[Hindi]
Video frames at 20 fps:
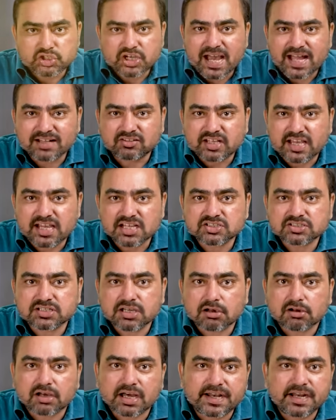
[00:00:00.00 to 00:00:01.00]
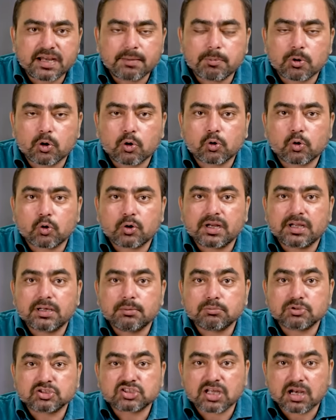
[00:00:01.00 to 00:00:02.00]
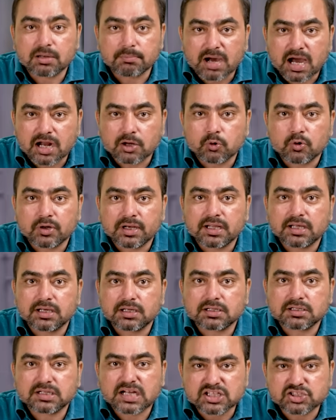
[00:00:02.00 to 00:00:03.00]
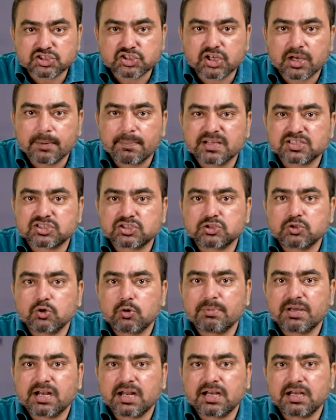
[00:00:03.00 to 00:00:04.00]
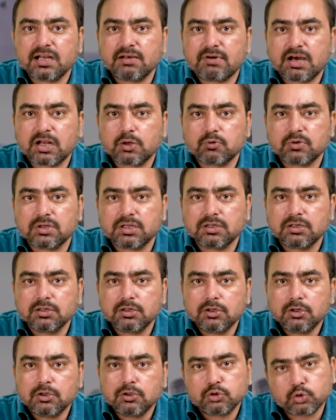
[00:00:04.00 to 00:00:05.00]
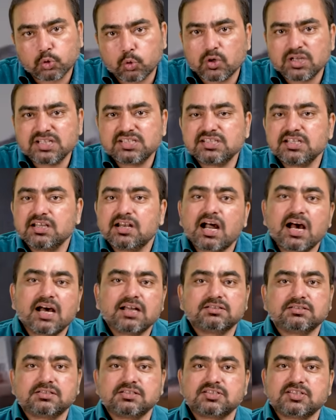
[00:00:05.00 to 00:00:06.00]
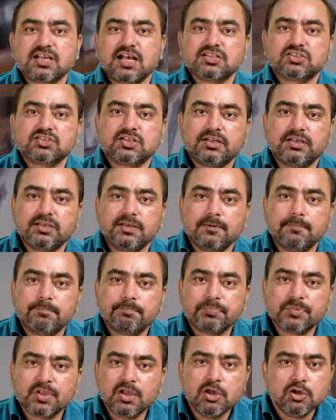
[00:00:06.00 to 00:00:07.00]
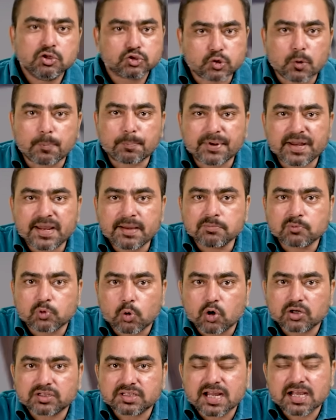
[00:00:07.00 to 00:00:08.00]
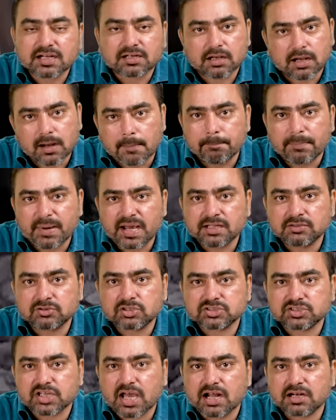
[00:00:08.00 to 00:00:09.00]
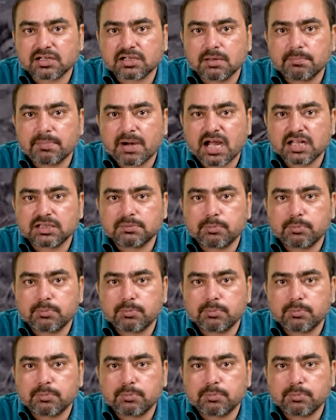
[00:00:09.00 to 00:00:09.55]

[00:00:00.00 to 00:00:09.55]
जी हाँ देश के गरीब लोगों ने मुसलमानों ने कच्ची बस्तियों में रहने वालों ने थोड़ी सी राहत की सांस ली है सुप्रीम कोर्ट ने एक लंबे इंतजार के बाद